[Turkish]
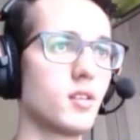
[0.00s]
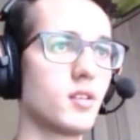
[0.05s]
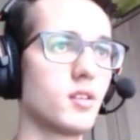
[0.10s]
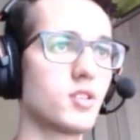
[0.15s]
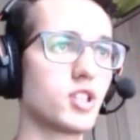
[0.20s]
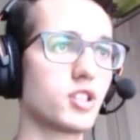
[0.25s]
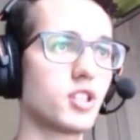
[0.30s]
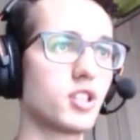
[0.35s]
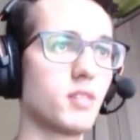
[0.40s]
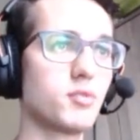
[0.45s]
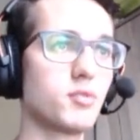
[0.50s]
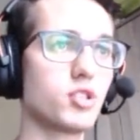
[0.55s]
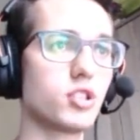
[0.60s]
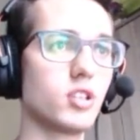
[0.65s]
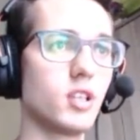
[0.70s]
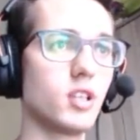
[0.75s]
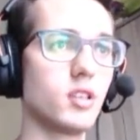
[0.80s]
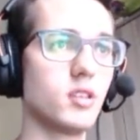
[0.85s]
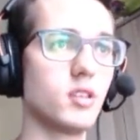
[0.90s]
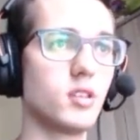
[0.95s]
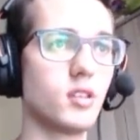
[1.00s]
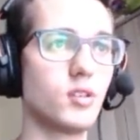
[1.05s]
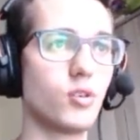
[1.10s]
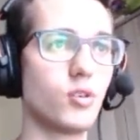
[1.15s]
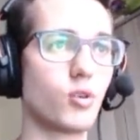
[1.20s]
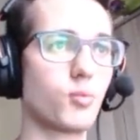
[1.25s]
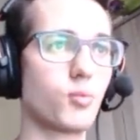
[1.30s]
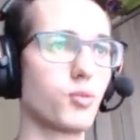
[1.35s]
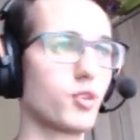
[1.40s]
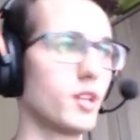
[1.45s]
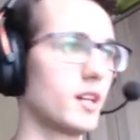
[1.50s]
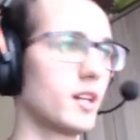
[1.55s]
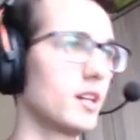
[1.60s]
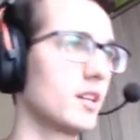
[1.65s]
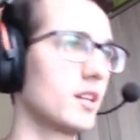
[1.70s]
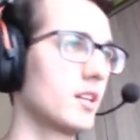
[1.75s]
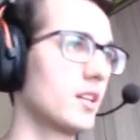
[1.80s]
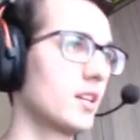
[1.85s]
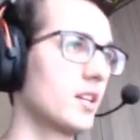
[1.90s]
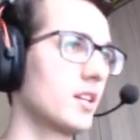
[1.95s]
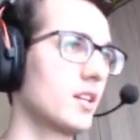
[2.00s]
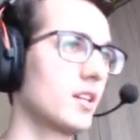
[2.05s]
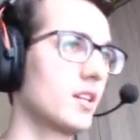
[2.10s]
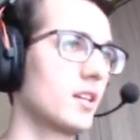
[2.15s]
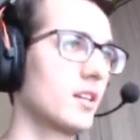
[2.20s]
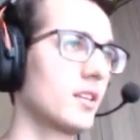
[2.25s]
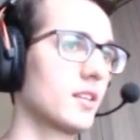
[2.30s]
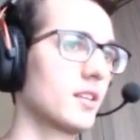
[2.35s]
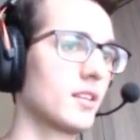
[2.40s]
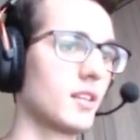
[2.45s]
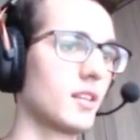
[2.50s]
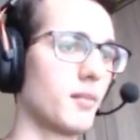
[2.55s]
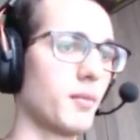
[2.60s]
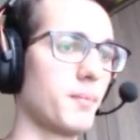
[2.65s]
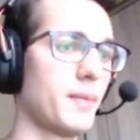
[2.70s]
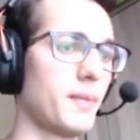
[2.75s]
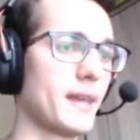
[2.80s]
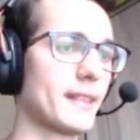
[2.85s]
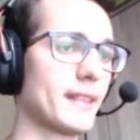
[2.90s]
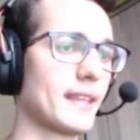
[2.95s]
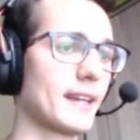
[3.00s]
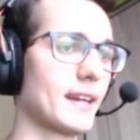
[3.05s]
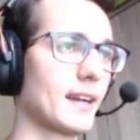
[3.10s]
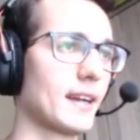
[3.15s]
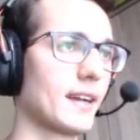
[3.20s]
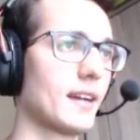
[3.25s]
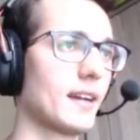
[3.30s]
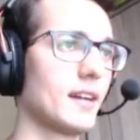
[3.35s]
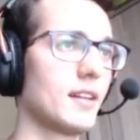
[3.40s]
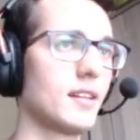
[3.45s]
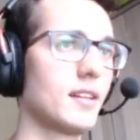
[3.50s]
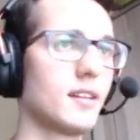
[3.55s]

Çatıya mı çıktı lan? Yok burada. Tamam bekle kanka.